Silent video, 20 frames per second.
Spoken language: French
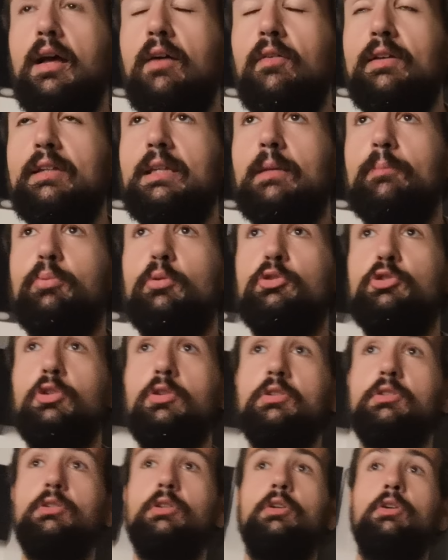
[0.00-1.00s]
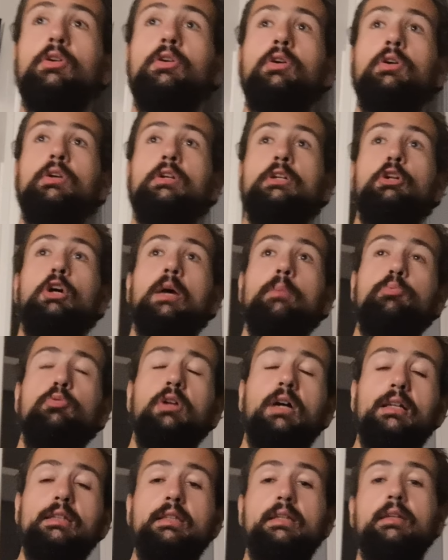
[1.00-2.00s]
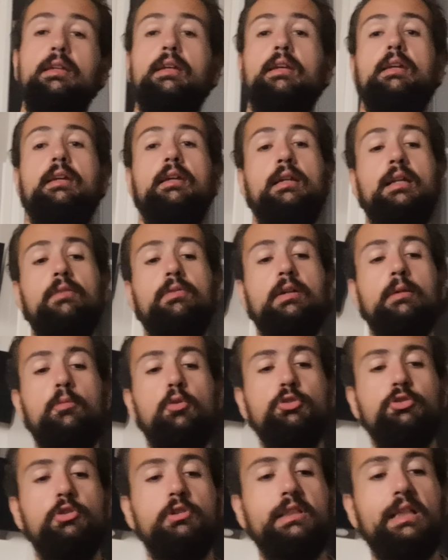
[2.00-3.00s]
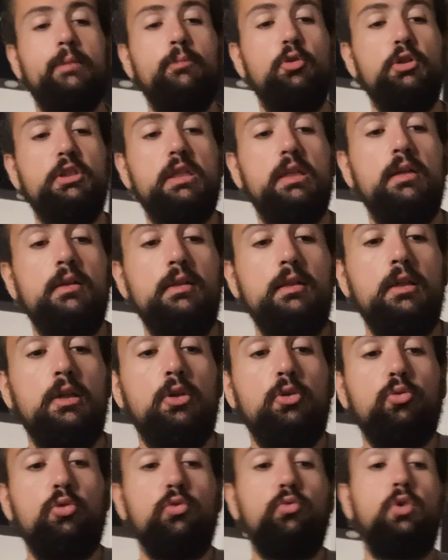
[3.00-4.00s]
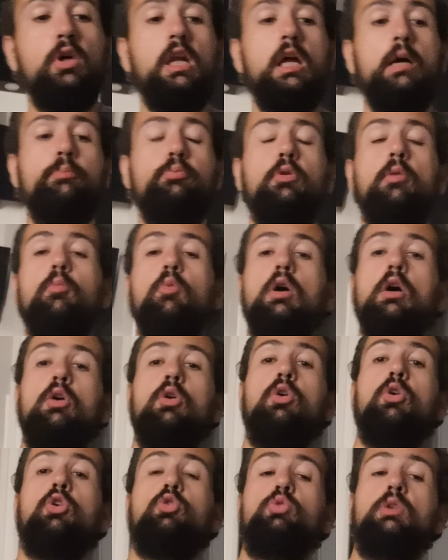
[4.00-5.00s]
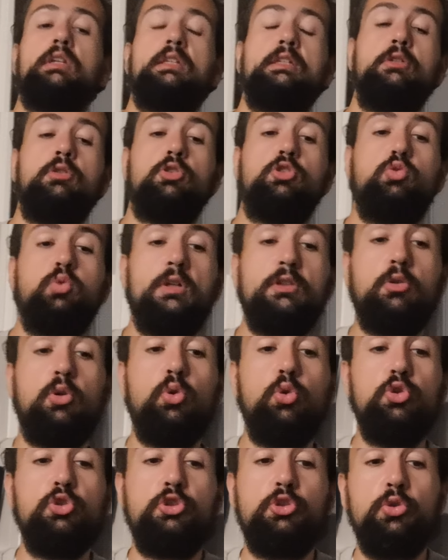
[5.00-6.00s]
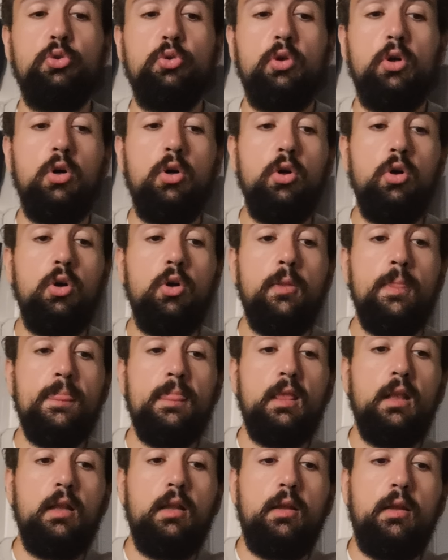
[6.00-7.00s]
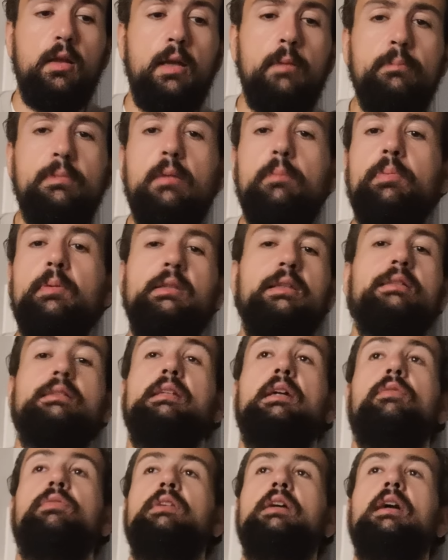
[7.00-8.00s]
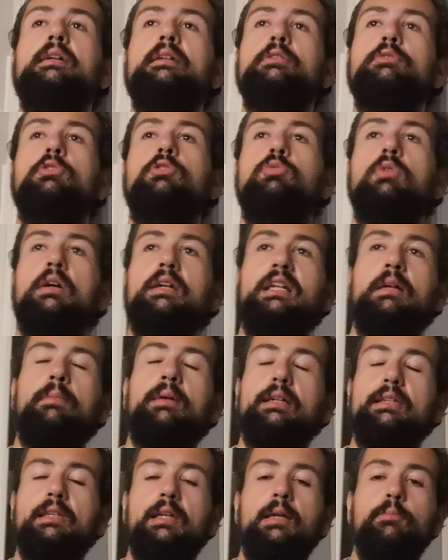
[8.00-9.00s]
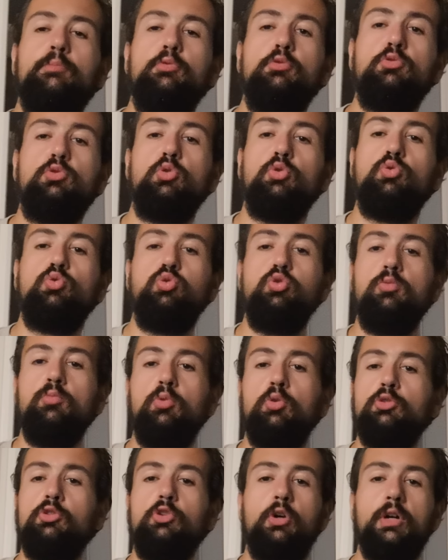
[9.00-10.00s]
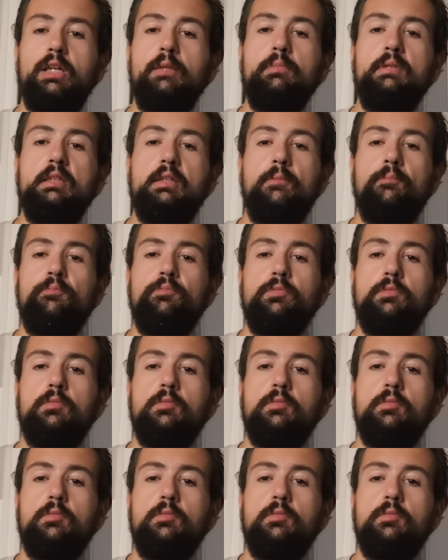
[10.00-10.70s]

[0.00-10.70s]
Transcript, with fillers: avec un peu de chance, euh, il aurait pu le rater. Et là, vraiment, ce serait moqué. Donc voilà, pour moi, euh, quoi qu'il en soit, dans le jeu, euh, Mbappé n'a servi à rien ce soir. Il a marqué un but que tout le monde aurait mis